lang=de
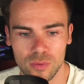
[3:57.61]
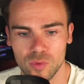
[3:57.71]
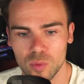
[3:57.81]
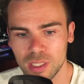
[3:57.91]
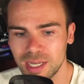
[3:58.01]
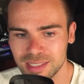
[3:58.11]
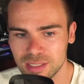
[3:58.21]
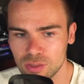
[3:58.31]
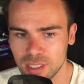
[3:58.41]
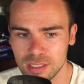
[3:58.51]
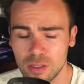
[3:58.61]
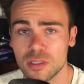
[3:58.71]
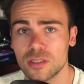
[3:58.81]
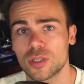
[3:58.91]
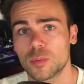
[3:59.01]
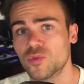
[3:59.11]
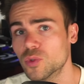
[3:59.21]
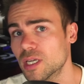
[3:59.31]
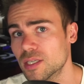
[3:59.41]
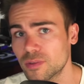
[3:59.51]
obwohl man eigentlich noch gar nicht ausgestoppt
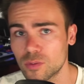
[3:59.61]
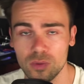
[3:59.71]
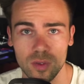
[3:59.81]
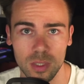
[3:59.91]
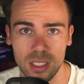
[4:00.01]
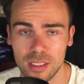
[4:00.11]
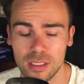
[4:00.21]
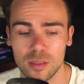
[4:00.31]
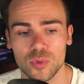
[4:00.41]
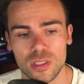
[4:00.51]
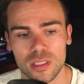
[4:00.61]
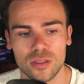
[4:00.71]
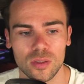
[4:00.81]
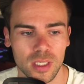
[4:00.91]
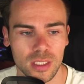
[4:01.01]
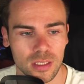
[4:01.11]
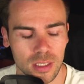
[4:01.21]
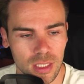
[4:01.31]
wurde, einfach nur, weil man eine andere Börse genommen hat.